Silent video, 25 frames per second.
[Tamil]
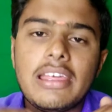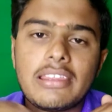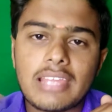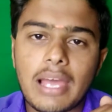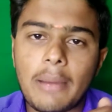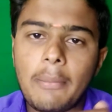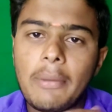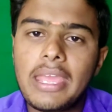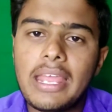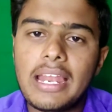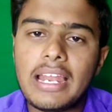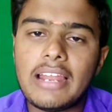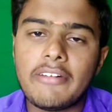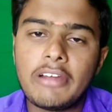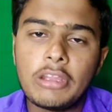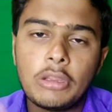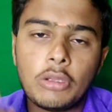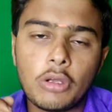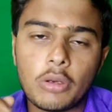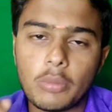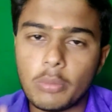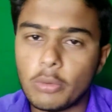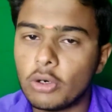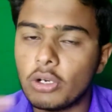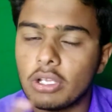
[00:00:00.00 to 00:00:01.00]
சமையலில் வந்து
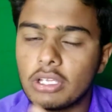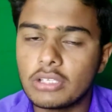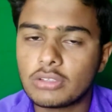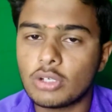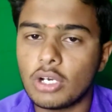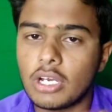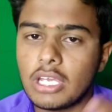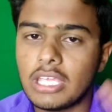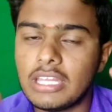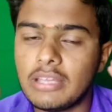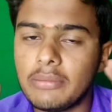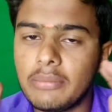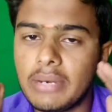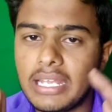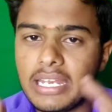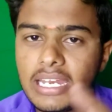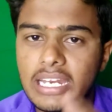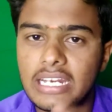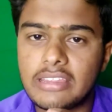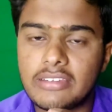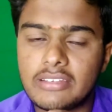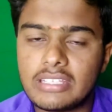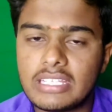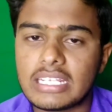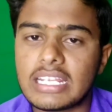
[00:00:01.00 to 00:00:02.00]
ஒரு மூணு ஸோ இது மாதிரி
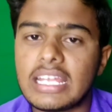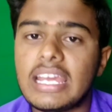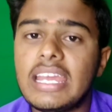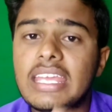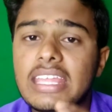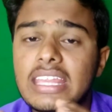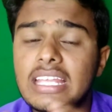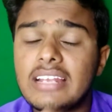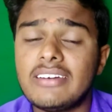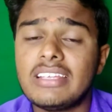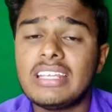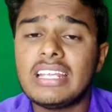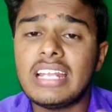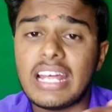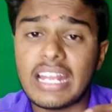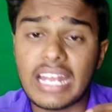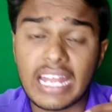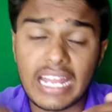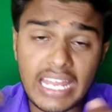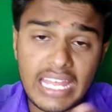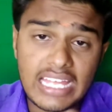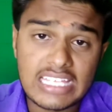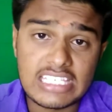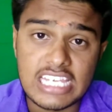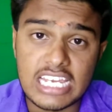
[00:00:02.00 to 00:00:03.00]
எடுத்து வச்சிருக்கேன் இதில் வந்து நான்
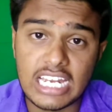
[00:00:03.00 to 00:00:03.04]
நிறைய